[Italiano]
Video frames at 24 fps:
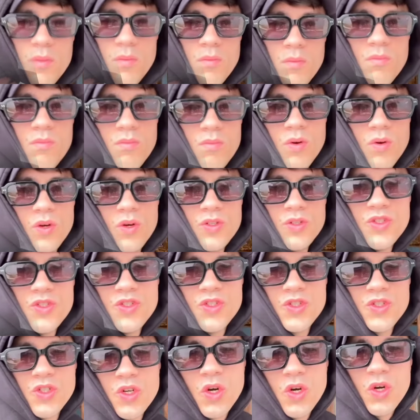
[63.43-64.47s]

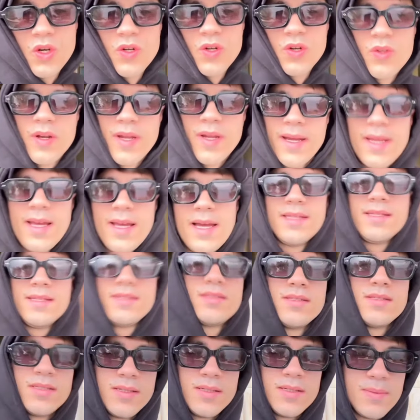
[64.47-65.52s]
Buongiorno ragazzi.
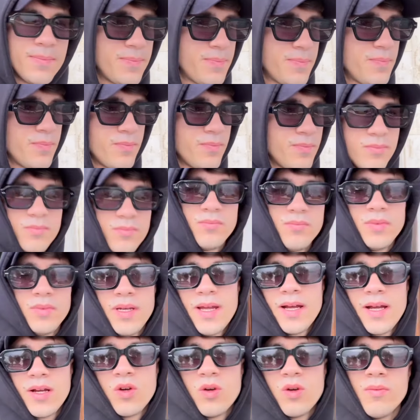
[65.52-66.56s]
Mi
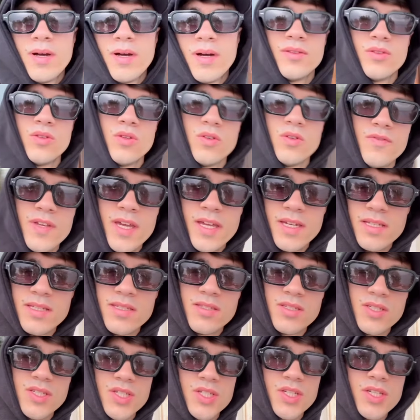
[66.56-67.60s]
raccomando, vieni in
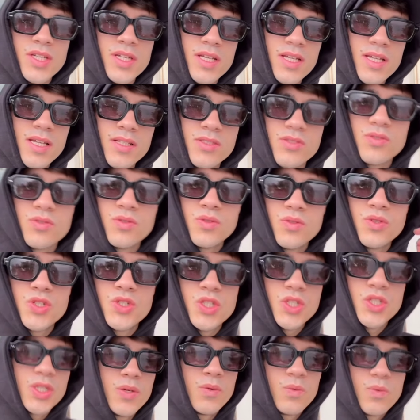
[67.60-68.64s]
Sicilia, sono
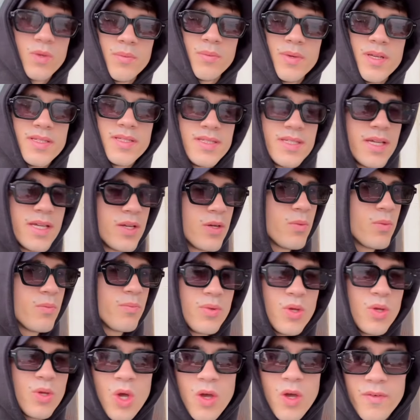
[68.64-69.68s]
5 mesi che non
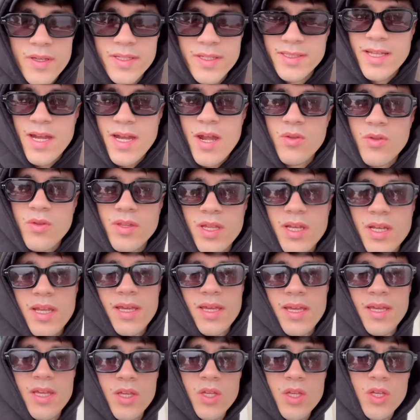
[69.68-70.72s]
piove, saranno delle
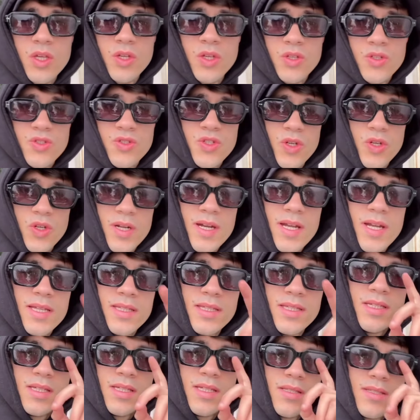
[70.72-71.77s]
giornate
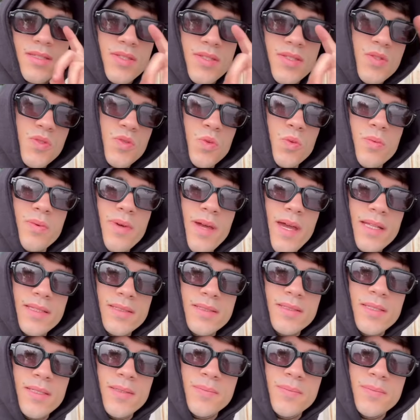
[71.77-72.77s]
stupende.